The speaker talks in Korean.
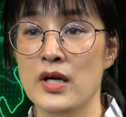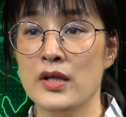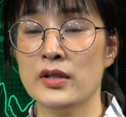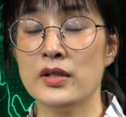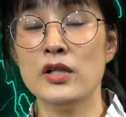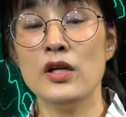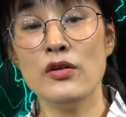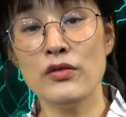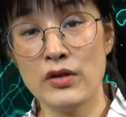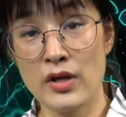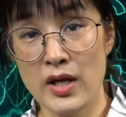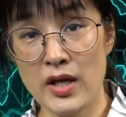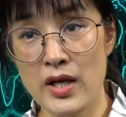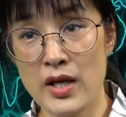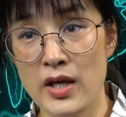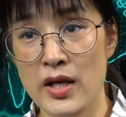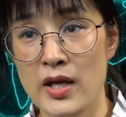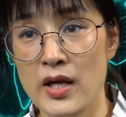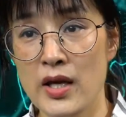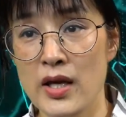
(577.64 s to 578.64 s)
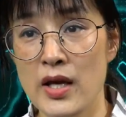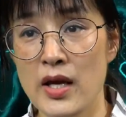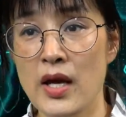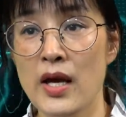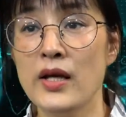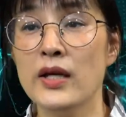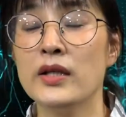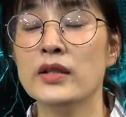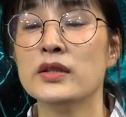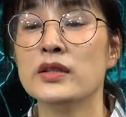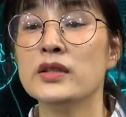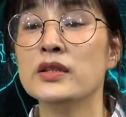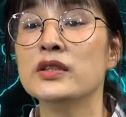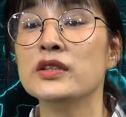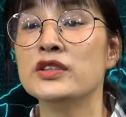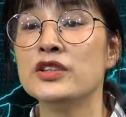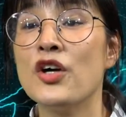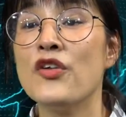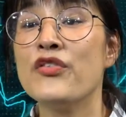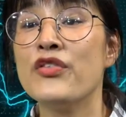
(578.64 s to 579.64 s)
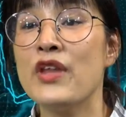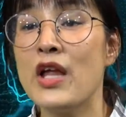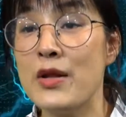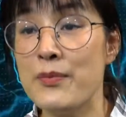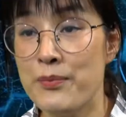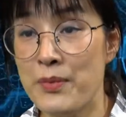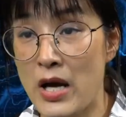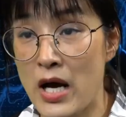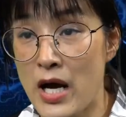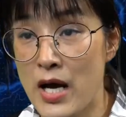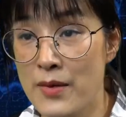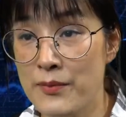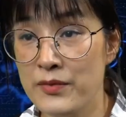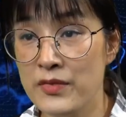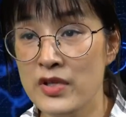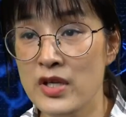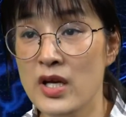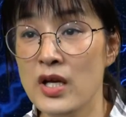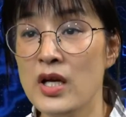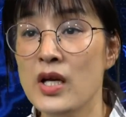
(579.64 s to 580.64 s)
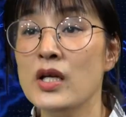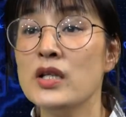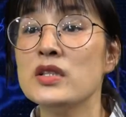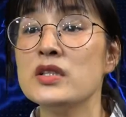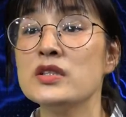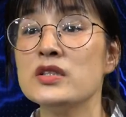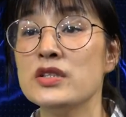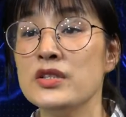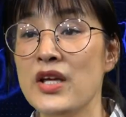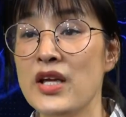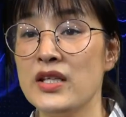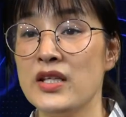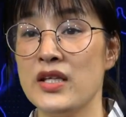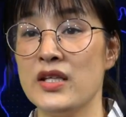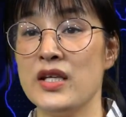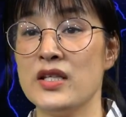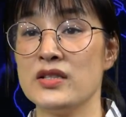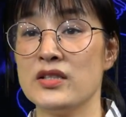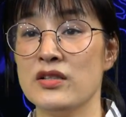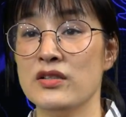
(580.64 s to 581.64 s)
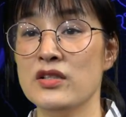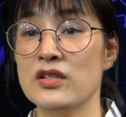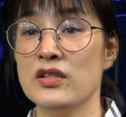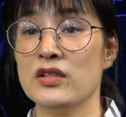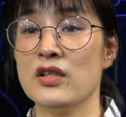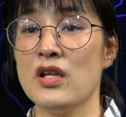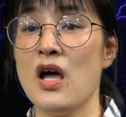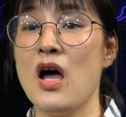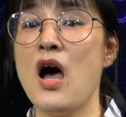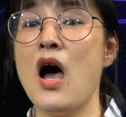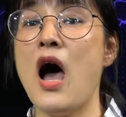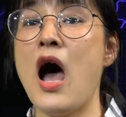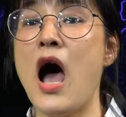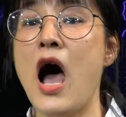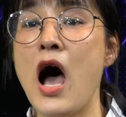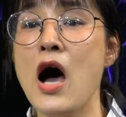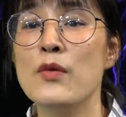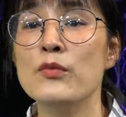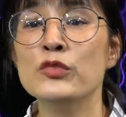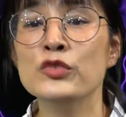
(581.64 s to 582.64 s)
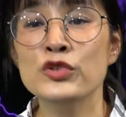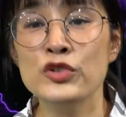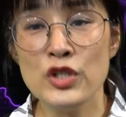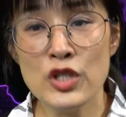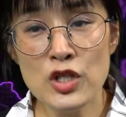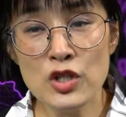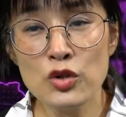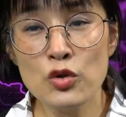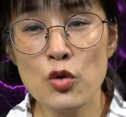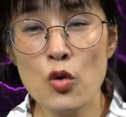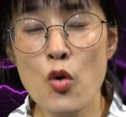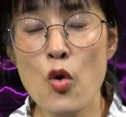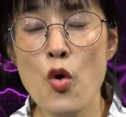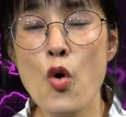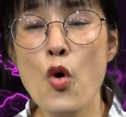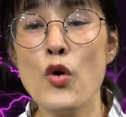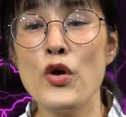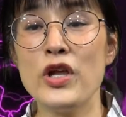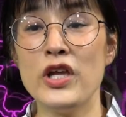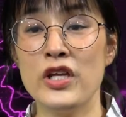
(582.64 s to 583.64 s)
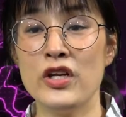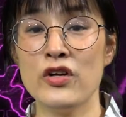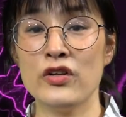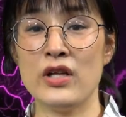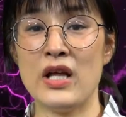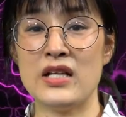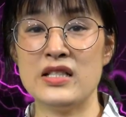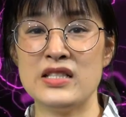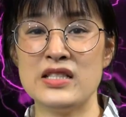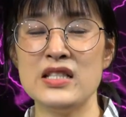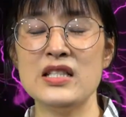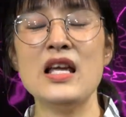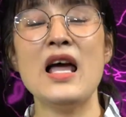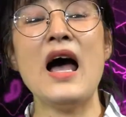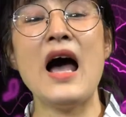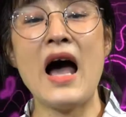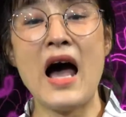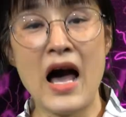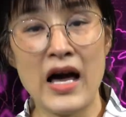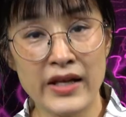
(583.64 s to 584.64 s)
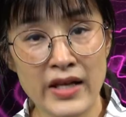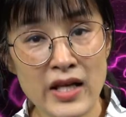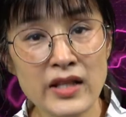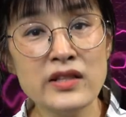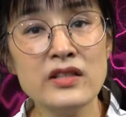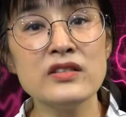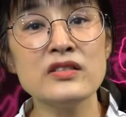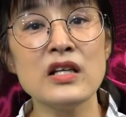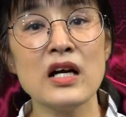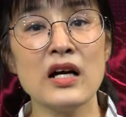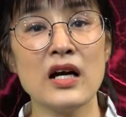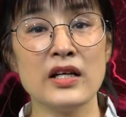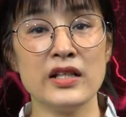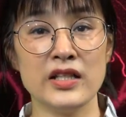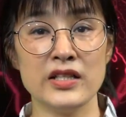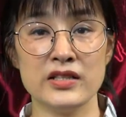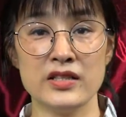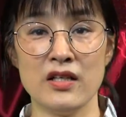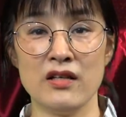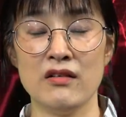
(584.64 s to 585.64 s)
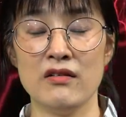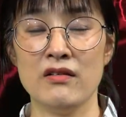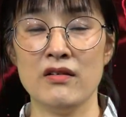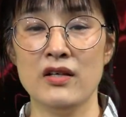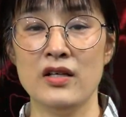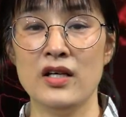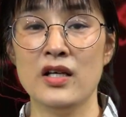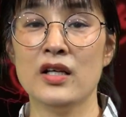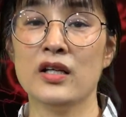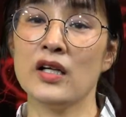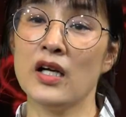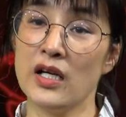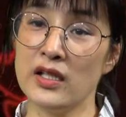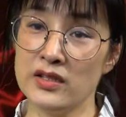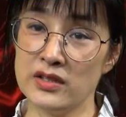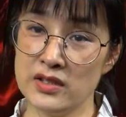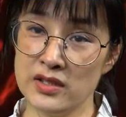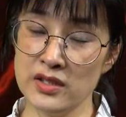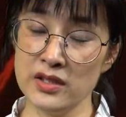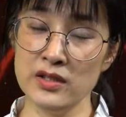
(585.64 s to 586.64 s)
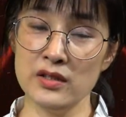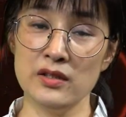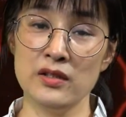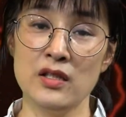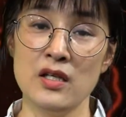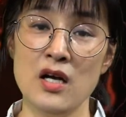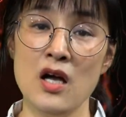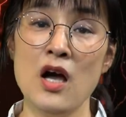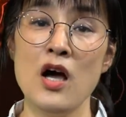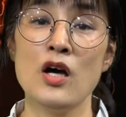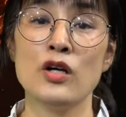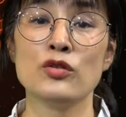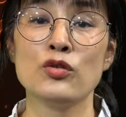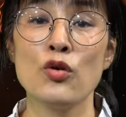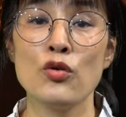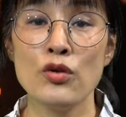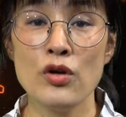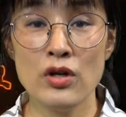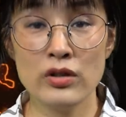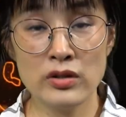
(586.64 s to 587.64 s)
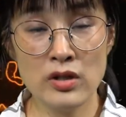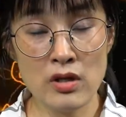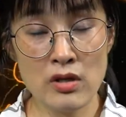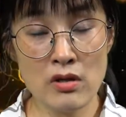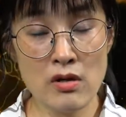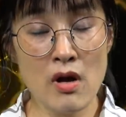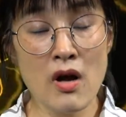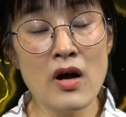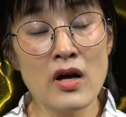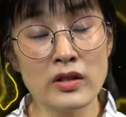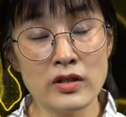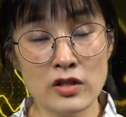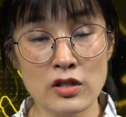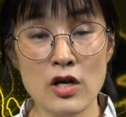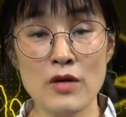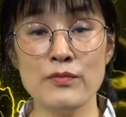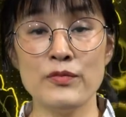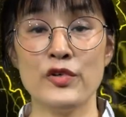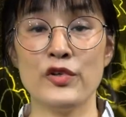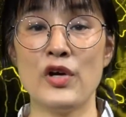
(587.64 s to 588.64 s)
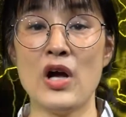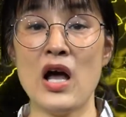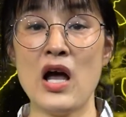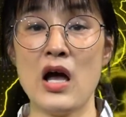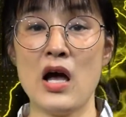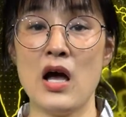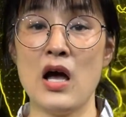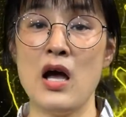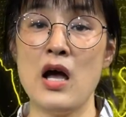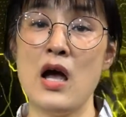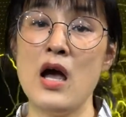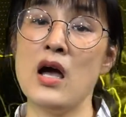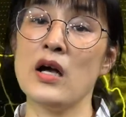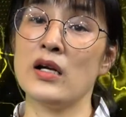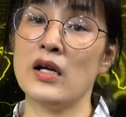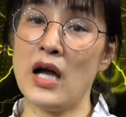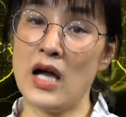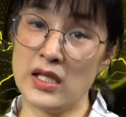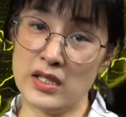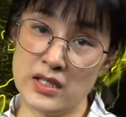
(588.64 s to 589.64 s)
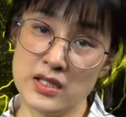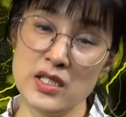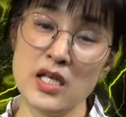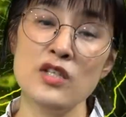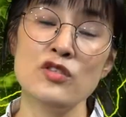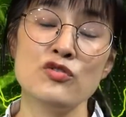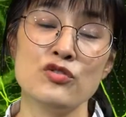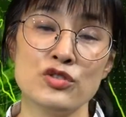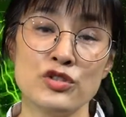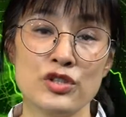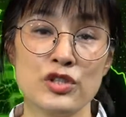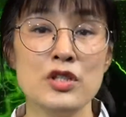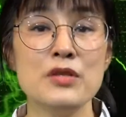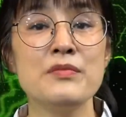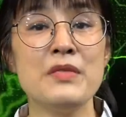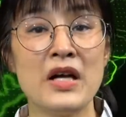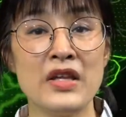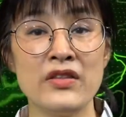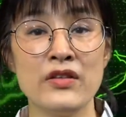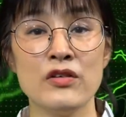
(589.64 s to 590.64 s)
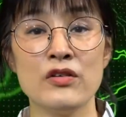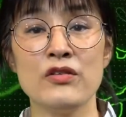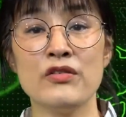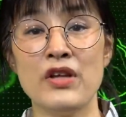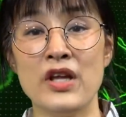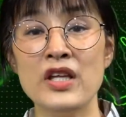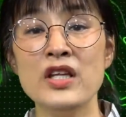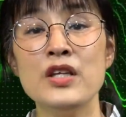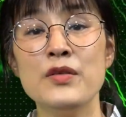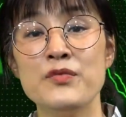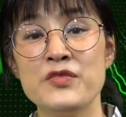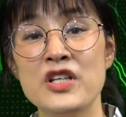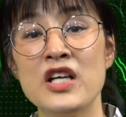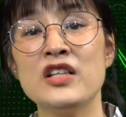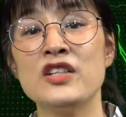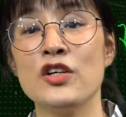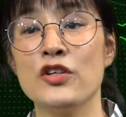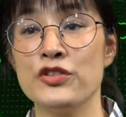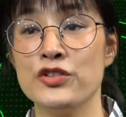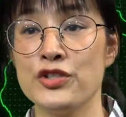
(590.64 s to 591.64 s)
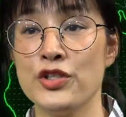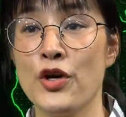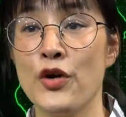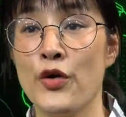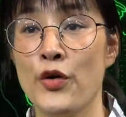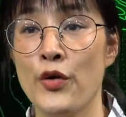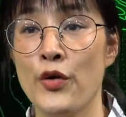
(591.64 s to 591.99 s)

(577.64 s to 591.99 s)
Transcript: 그런데 그 전날 밤 스웨덴에서는 아무 일도 일어나지 않았던 상황이죠. 그러니까 즉 도널드 트럼프가 가짜 뉴스를 만들어낸 입장이었죠.